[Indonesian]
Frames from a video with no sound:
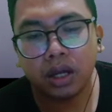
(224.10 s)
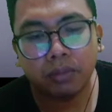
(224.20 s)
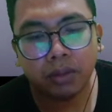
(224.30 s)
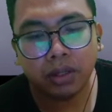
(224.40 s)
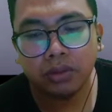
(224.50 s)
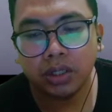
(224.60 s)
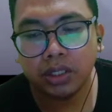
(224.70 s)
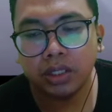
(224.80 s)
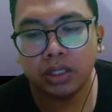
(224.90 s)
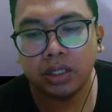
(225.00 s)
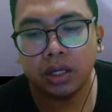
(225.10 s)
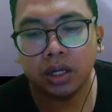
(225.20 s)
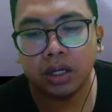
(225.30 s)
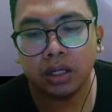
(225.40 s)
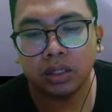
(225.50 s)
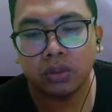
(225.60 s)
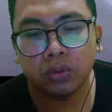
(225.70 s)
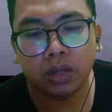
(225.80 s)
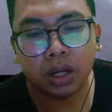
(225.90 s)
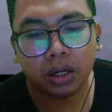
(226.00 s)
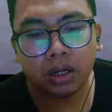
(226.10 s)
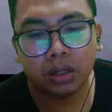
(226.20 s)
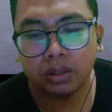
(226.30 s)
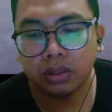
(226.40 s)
karma juga di sini ada tukar